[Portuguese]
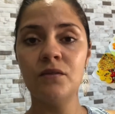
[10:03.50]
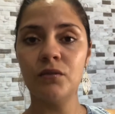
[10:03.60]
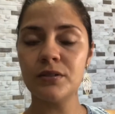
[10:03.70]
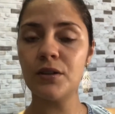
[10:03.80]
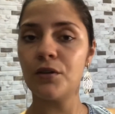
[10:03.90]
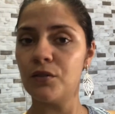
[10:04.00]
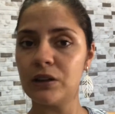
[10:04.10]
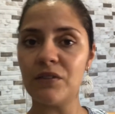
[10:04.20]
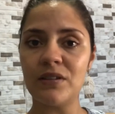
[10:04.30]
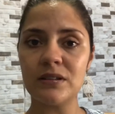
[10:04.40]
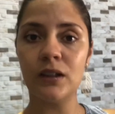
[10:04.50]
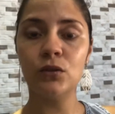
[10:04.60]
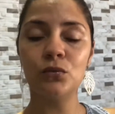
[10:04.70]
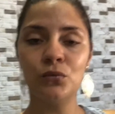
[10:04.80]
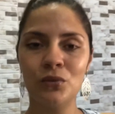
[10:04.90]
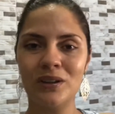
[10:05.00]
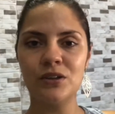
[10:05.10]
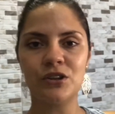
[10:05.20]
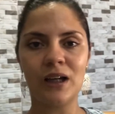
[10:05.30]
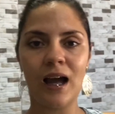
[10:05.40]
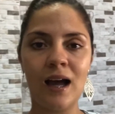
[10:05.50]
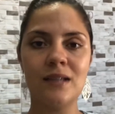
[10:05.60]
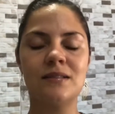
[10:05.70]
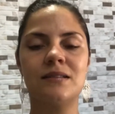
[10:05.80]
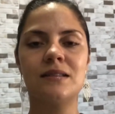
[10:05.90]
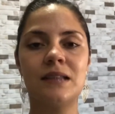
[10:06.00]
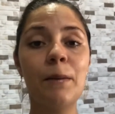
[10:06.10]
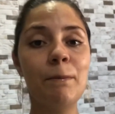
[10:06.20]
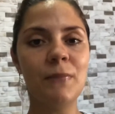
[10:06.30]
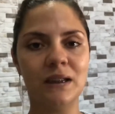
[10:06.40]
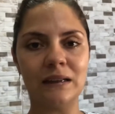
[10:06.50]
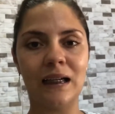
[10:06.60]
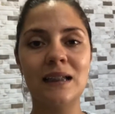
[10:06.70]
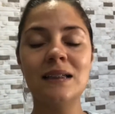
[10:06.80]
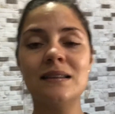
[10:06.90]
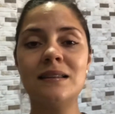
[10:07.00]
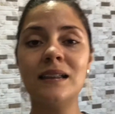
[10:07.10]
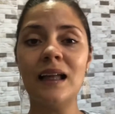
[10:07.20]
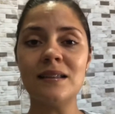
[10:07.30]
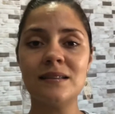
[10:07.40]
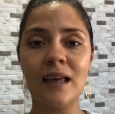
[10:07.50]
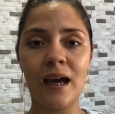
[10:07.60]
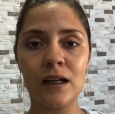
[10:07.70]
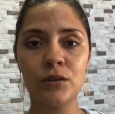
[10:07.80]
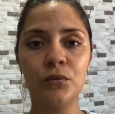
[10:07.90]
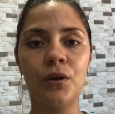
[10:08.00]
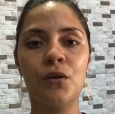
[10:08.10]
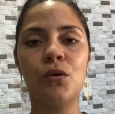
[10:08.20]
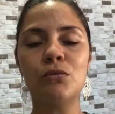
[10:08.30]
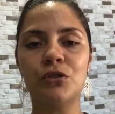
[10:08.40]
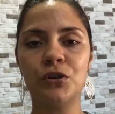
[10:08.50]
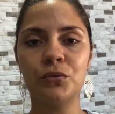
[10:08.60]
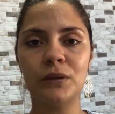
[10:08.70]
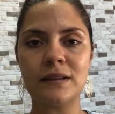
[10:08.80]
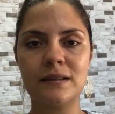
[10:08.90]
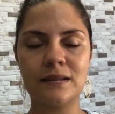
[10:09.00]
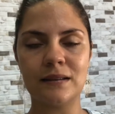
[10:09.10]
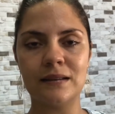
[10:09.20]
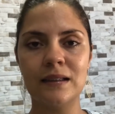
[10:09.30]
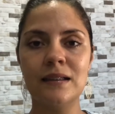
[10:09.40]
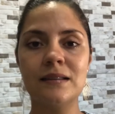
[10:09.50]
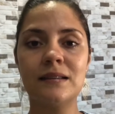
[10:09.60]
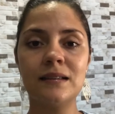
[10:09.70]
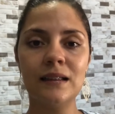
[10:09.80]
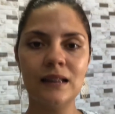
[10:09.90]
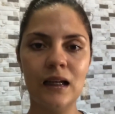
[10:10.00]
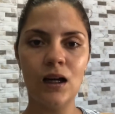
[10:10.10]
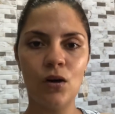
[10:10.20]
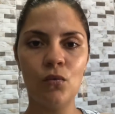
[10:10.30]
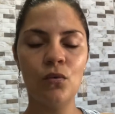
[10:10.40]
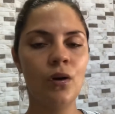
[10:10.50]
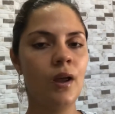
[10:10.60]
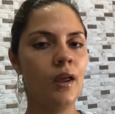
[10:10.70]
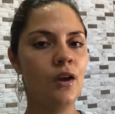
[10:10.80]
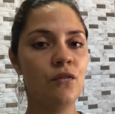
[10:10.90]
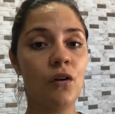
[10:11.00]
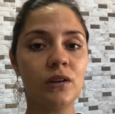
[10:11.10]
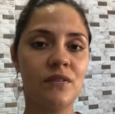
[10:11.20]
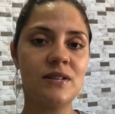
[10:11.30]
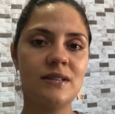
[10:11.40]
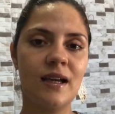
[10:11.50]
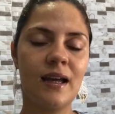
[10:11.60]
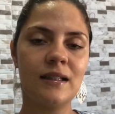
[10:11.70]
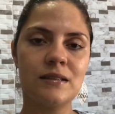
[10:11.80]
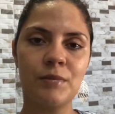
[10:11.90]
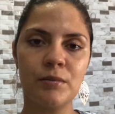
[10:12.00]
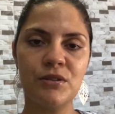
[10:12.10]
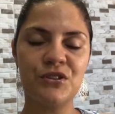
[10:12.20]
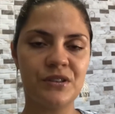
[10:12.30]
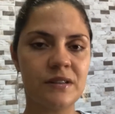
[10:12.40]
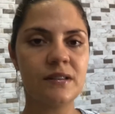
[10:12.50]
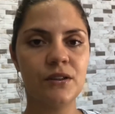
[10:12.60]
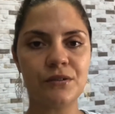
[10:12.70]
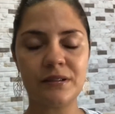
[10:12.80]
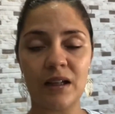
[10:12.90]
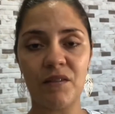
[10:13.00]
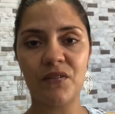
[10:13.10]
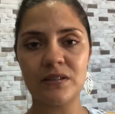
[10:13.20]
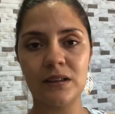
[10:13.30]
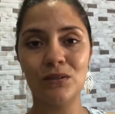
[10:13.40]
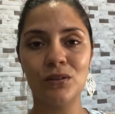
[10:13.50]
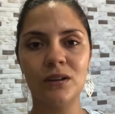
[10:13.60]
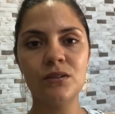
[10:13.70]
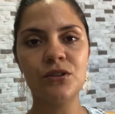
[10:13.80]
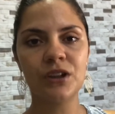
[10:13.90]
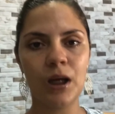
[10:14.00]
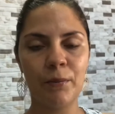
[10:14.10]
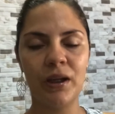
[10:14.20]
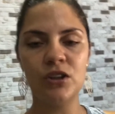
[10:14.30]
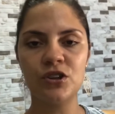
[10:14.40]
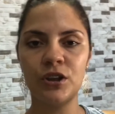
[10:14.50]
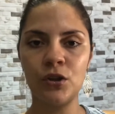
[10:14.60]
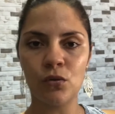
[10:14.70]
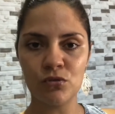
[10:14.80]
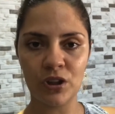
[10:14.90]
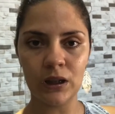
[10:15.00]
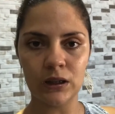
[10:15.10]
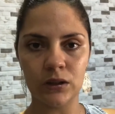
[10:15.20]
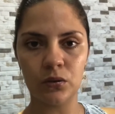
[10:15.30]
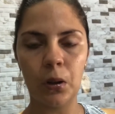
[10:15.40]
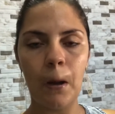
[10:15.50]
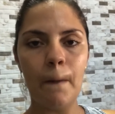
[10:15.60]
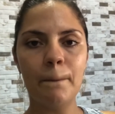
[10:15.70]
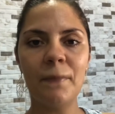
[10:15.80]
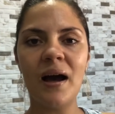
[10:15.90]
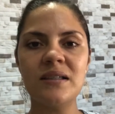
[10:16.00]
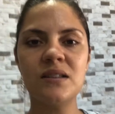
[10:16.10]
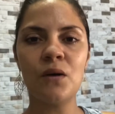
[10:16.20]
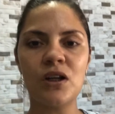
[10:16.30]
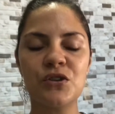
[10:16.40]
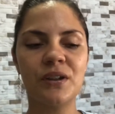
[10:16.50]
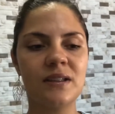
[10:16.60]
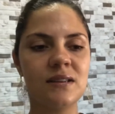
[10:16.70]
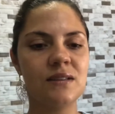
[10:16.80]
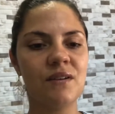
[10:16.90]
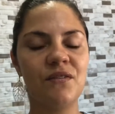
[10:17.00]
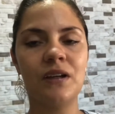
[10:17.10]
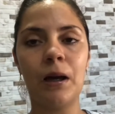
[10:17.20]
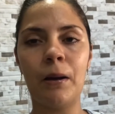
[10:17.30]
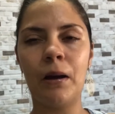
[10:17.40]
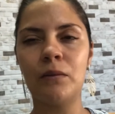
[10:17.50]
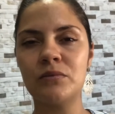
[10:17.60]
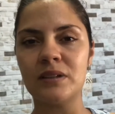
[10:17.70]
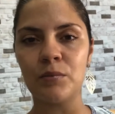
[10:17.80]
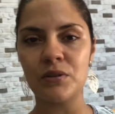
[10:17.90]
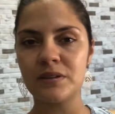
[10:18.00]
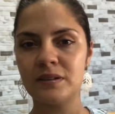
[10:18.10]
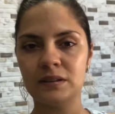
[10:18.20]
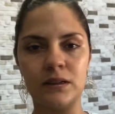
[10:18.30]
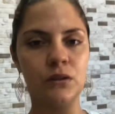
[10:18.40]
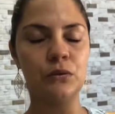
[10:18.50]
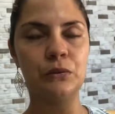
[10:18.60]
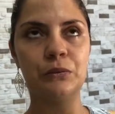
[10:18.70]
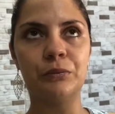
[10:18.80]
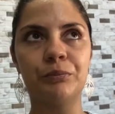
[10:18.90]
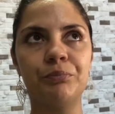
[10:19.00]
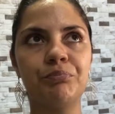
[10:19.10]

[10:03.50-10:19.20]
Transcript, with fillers: vão ser o que eu vou estar tá fazendo durante a semana. Se der certo, eu continuo assim. Se não, eu volto a fazer aquelas marmitinhas que eu estava fazendo antigamente e congelando. Mas eu acho que assim vai ficar um saborzinho